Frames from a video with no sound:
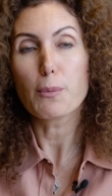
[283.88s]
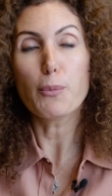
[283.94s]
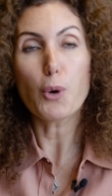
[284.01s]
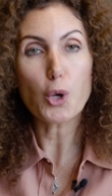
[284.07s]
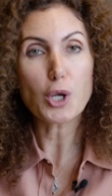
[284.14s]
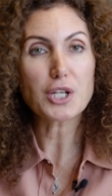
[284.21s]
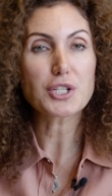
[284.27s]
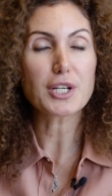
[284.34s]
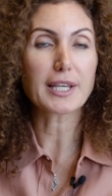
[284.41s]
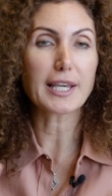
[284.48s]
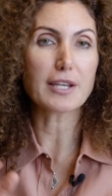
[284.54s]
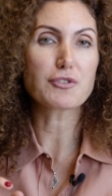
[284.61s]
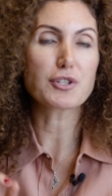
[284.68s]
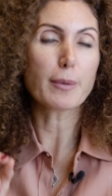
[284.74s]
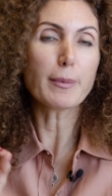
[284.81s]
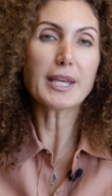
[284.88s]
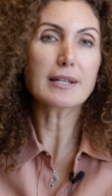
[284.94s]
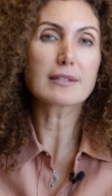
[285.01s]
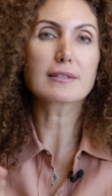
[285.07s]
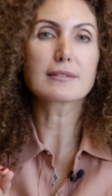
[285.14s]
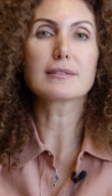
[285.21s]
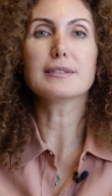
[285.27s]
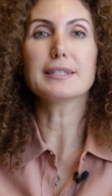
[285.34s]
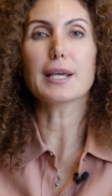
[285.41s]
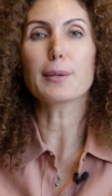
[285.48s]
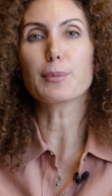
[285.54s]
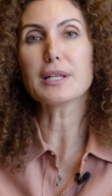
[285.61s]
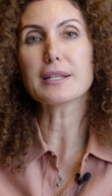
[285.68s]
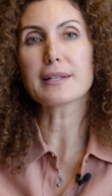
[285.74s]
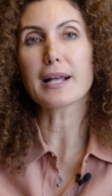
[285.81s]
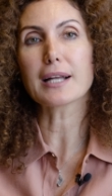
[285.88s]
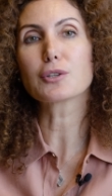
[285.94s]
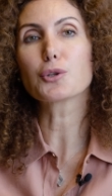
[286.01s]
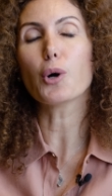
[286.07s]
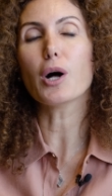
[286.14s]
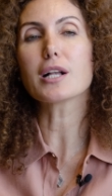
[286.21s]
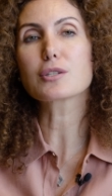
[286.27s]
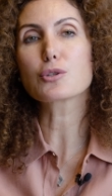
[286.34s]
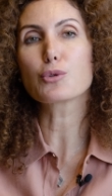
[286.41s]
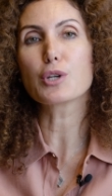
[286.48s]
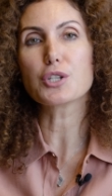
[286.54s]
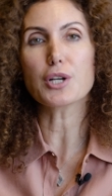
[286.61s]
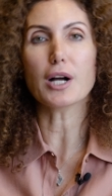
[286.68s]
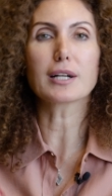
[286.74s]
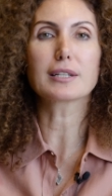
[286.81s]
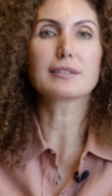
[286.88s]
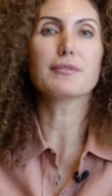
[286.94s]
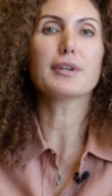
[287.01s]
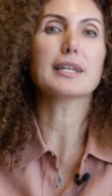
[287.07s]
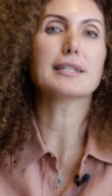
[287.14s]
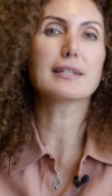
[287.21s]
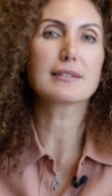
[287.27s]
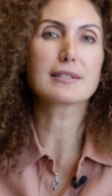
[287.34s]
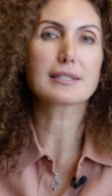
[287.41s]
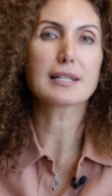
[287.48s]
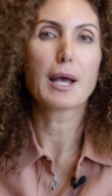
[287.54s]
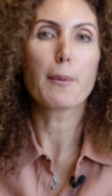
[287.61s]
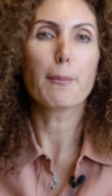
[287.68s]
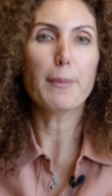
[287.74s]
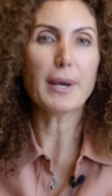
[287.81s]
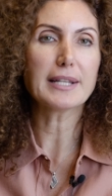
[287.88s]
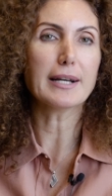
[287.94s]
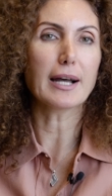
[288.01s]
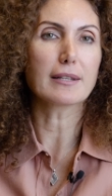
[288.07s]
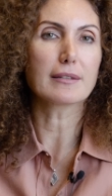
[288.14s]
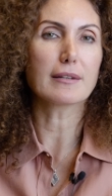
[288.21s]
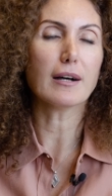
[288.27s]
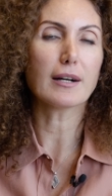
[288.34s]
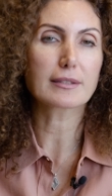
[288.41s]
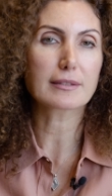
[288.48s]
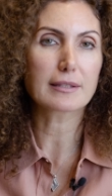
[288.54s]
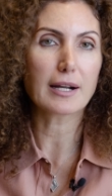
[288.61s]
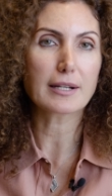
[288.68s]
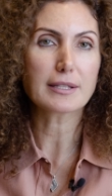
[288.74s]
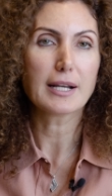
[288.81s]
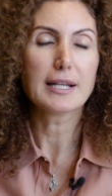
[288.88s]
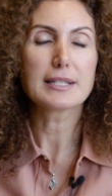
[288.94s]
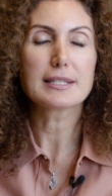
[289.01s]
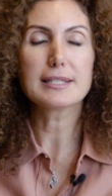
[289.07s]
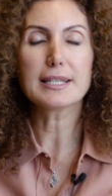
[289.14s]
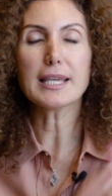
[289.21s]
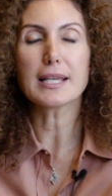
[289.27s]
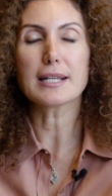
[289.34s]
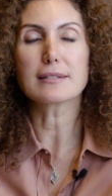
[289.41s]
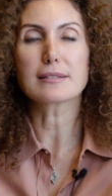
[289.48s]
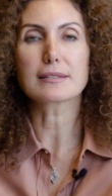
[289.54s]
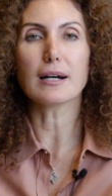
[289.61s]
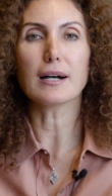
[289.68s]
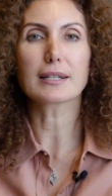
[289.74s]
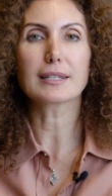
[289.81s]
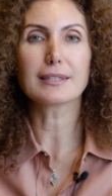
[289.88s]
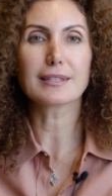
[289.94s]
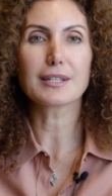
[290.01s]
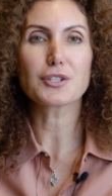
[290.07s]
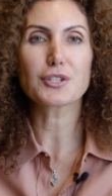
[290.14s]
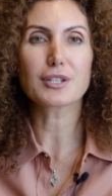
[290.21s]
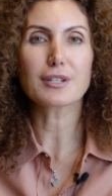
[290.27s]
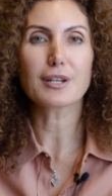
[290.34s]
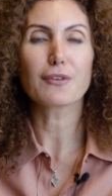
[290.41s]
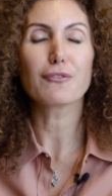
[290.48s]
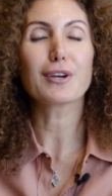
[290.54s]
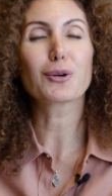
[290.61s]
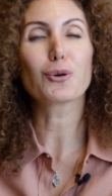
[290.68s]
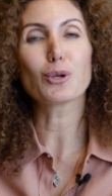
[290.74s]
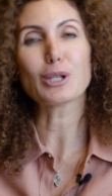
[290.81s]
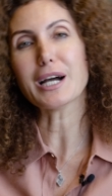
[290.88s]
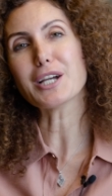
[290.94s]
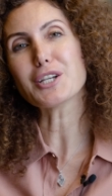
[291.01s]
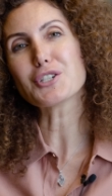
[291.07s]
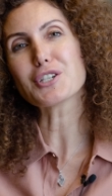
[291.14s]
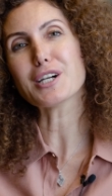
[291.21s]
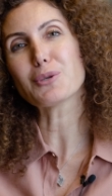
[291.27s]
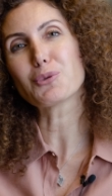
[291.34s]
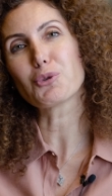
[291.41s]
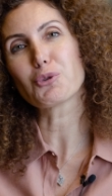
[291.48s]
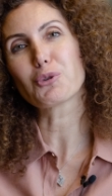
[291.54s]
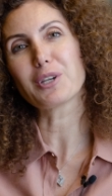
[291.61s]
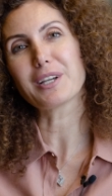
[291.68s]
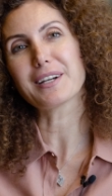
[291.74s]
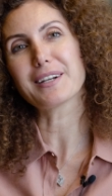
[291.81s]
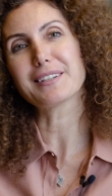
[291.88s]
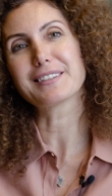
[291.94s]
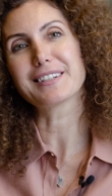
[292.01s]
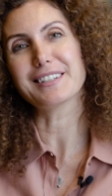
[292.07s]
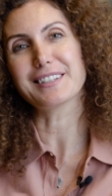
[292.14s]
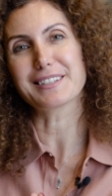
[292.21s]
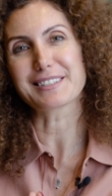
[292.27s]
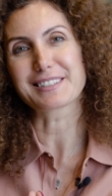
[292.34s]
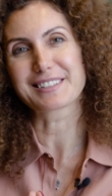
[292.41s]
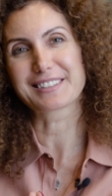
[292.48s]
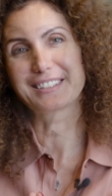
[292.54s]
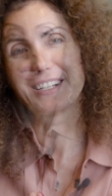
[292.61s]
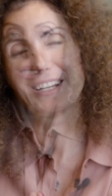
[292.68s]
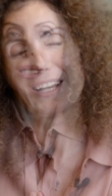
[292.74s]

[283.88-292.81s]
Böylece gevşeme yanıtı diye bilinen doğal süreci aktive ederiz, beden rahatlar, zihin sakinleşir ve kolayca uykuya dalarız.